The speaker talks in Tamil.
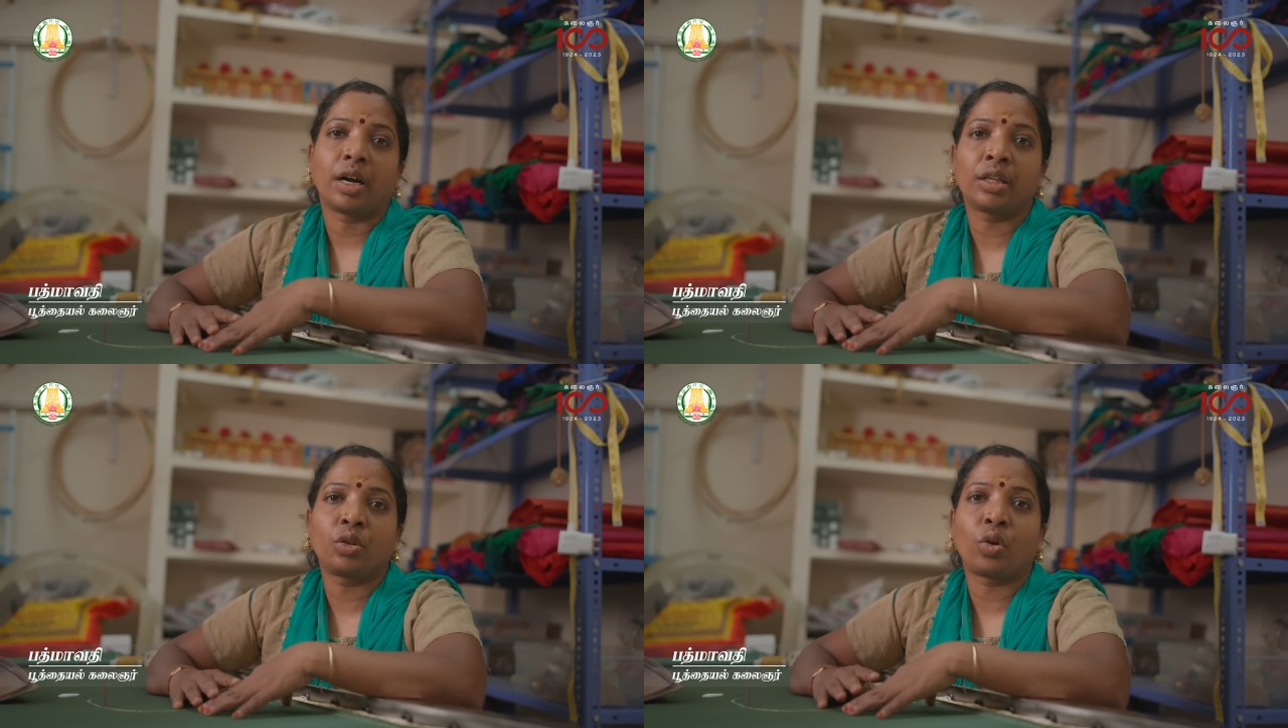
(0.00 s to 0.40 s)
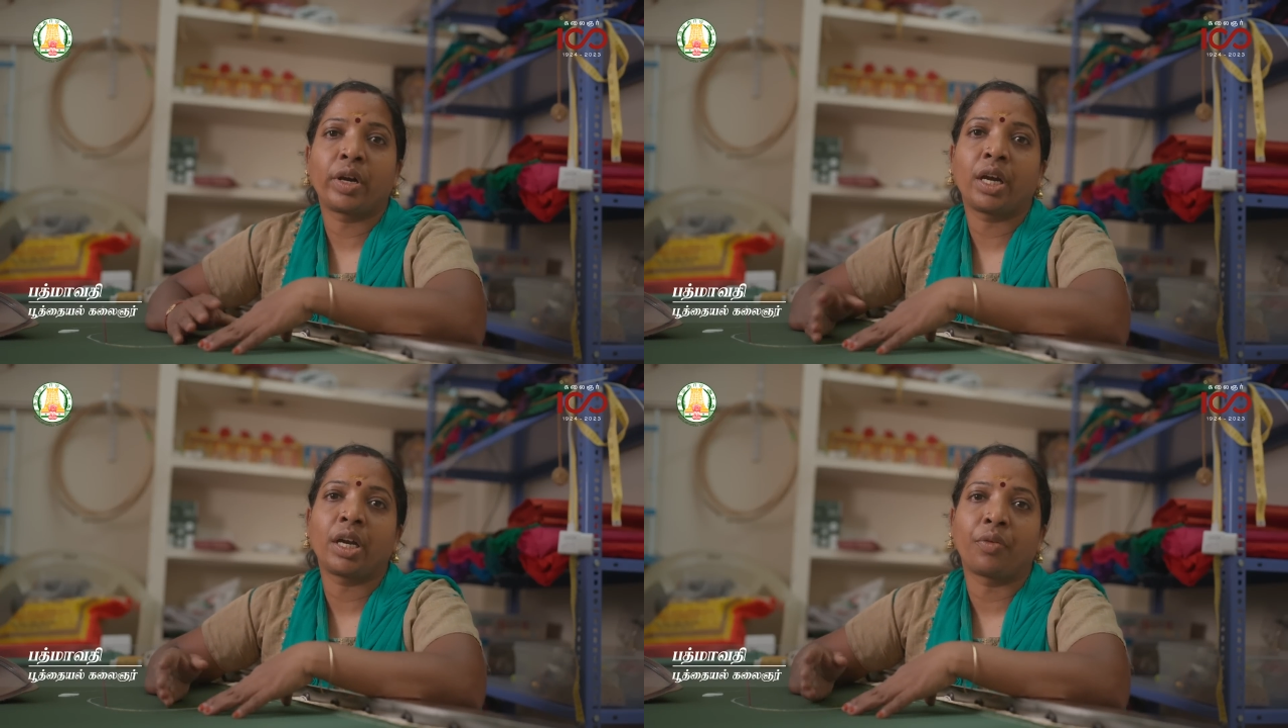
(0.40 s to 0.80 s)
அந்த
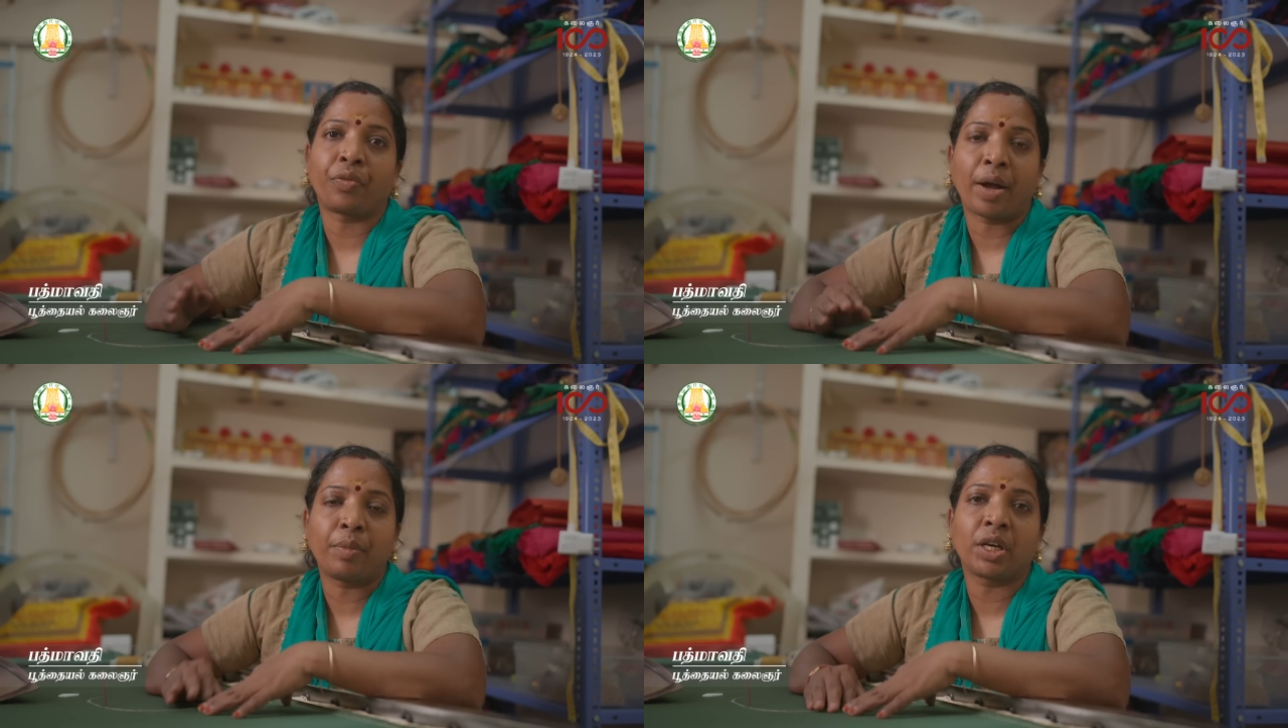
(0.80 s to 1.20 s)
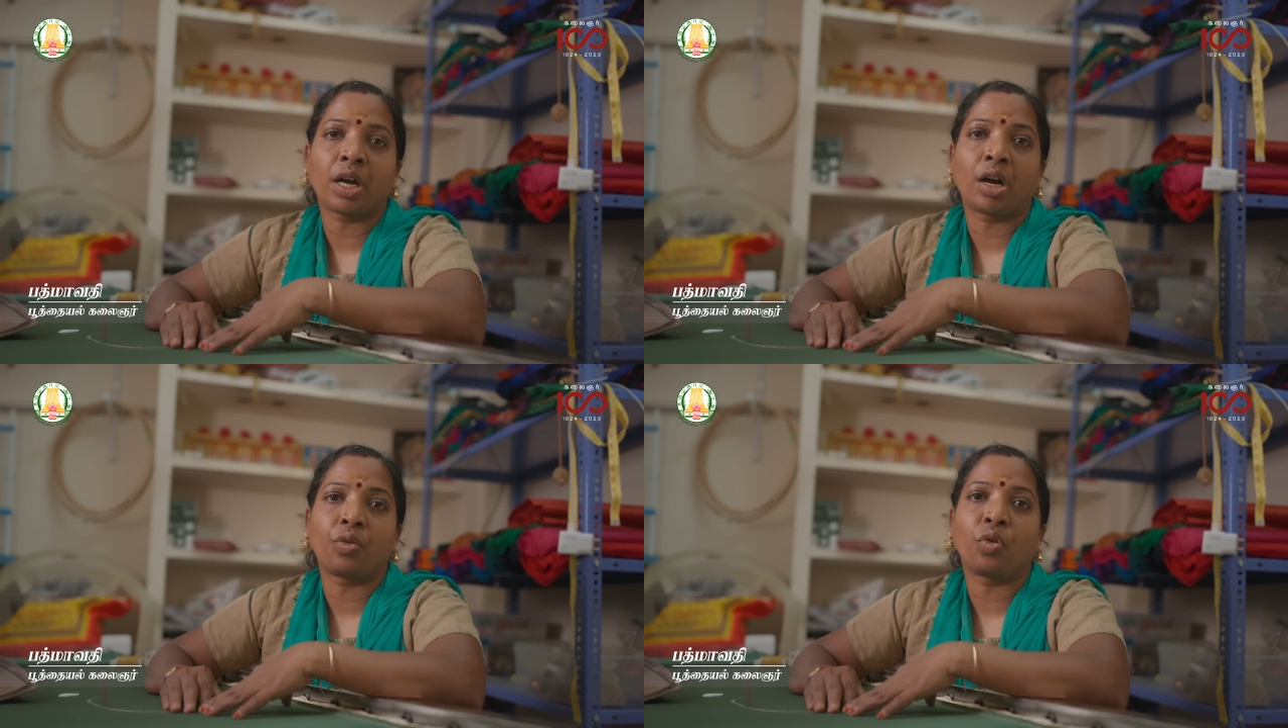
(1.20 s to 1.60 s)
தொகையை என்
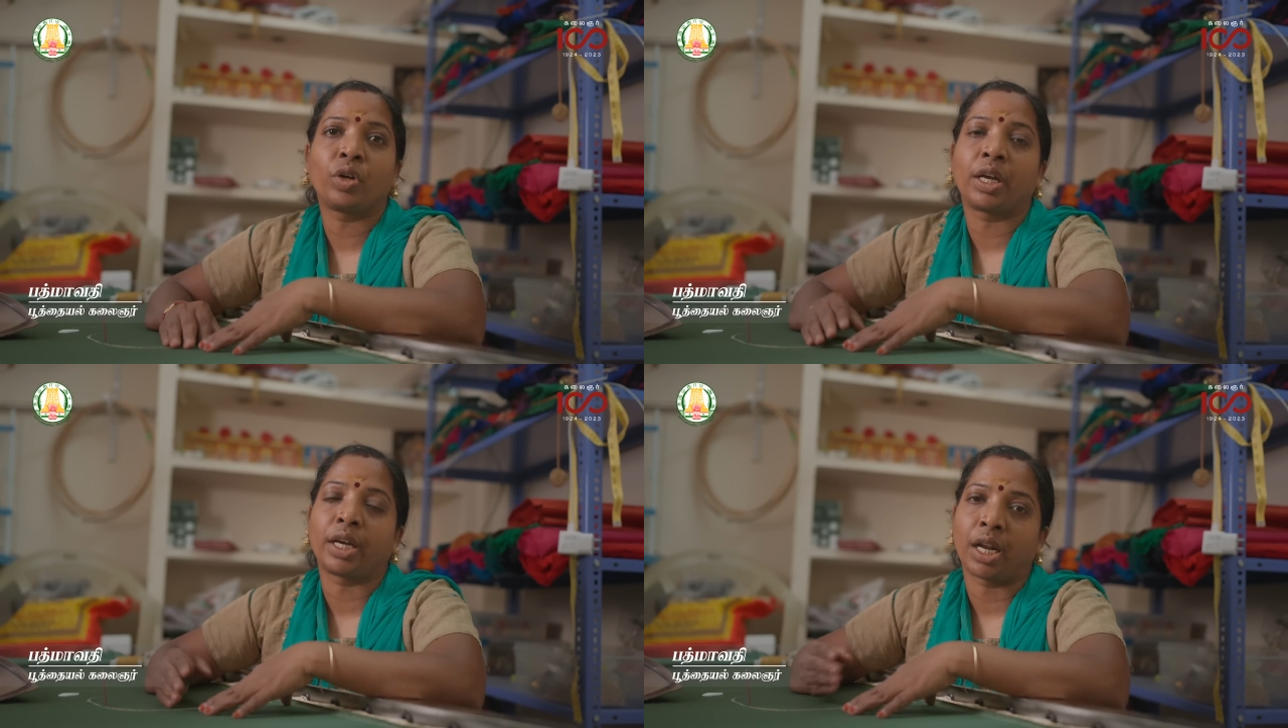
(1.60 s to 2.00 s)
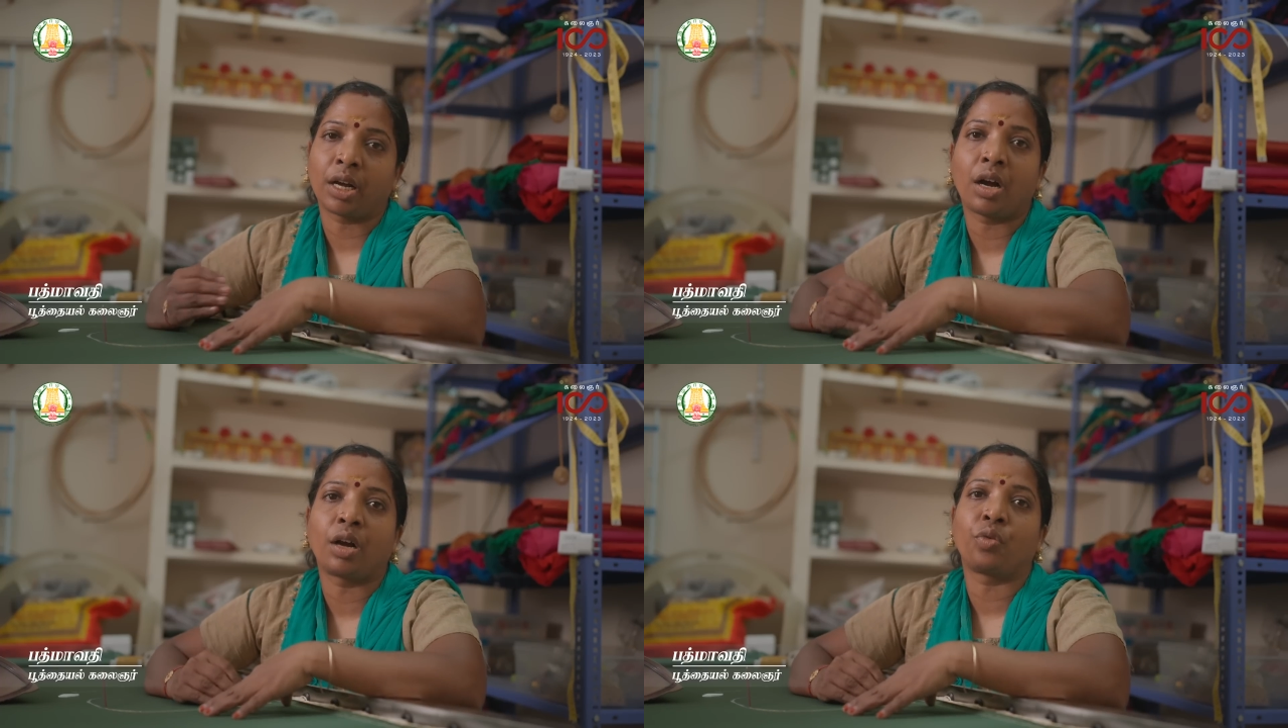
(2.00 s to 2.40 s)
ஃபேமிலிக்காகவோ இல்லை
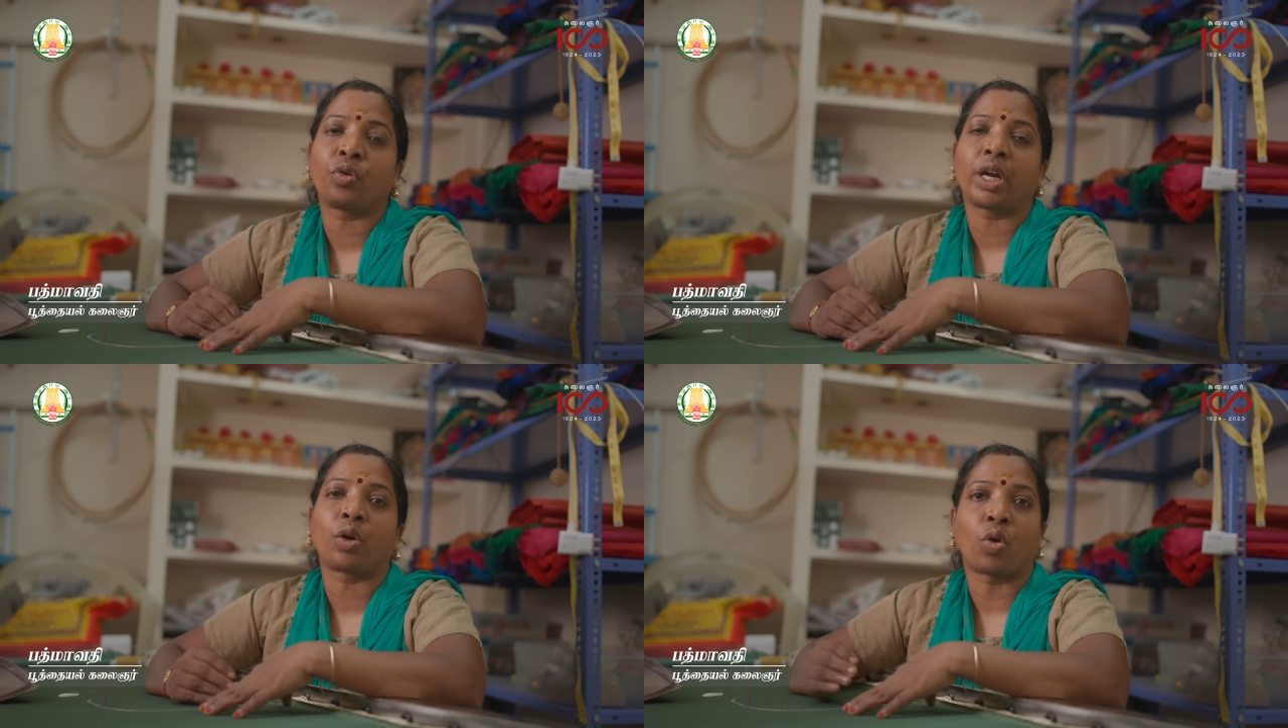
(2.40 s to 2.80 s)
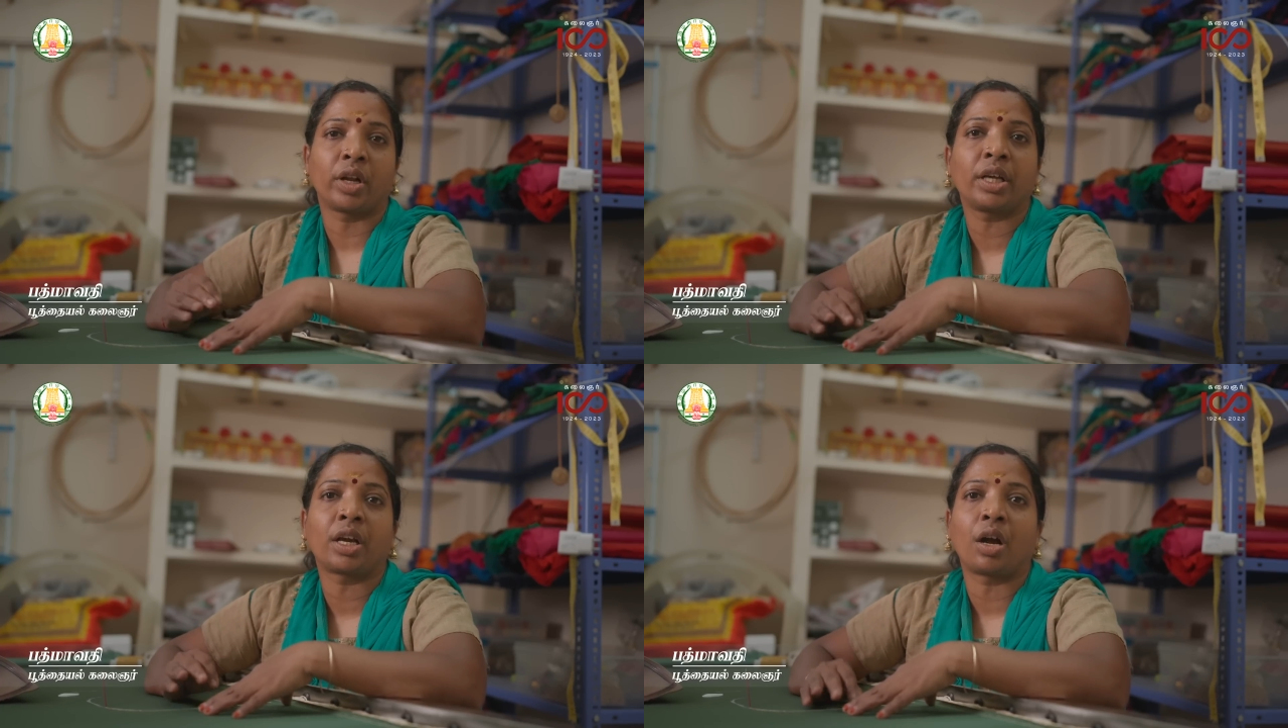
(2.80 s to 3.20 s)
எனக்காகவோ என்
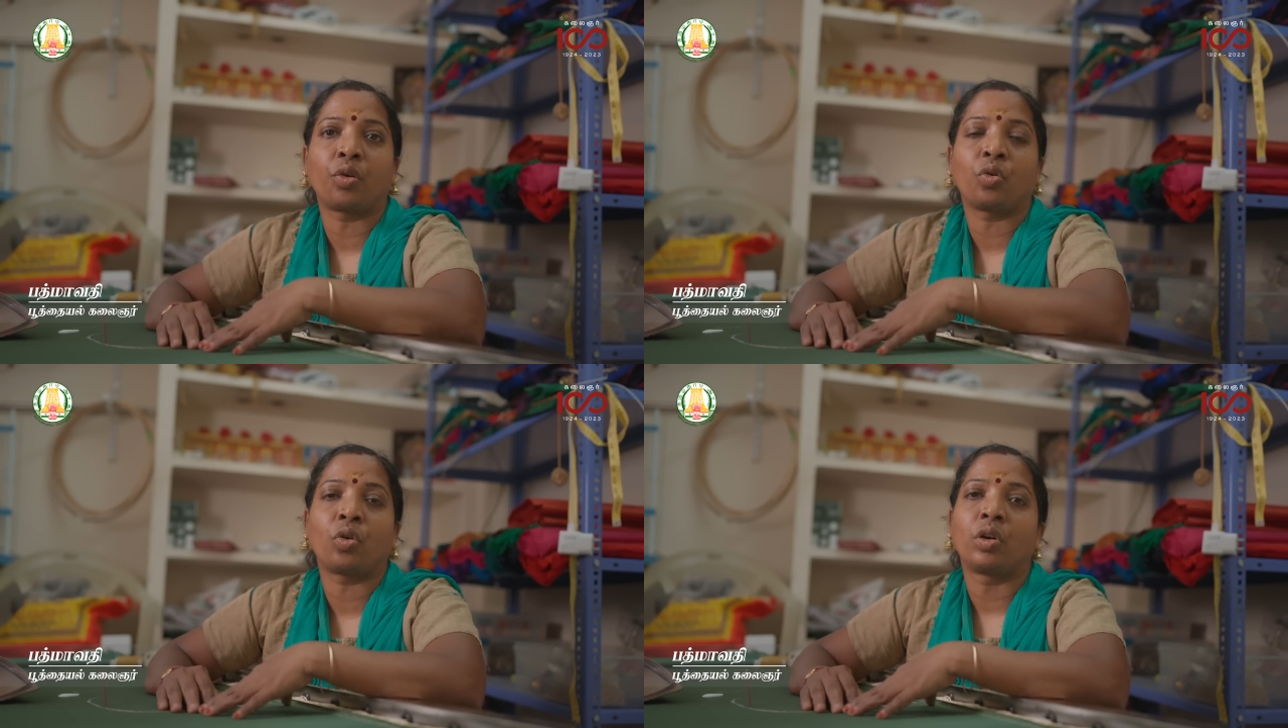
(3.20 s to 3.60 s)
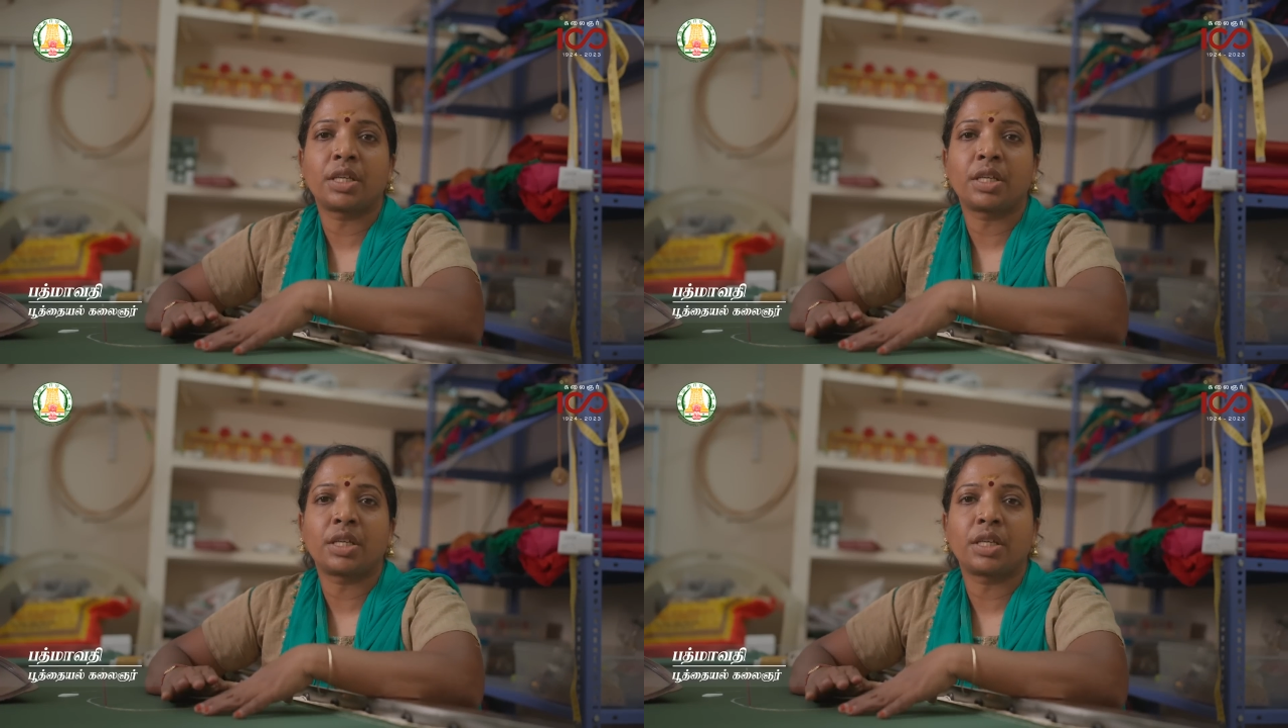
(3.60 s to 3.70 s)
குழந்தைக்காகவோ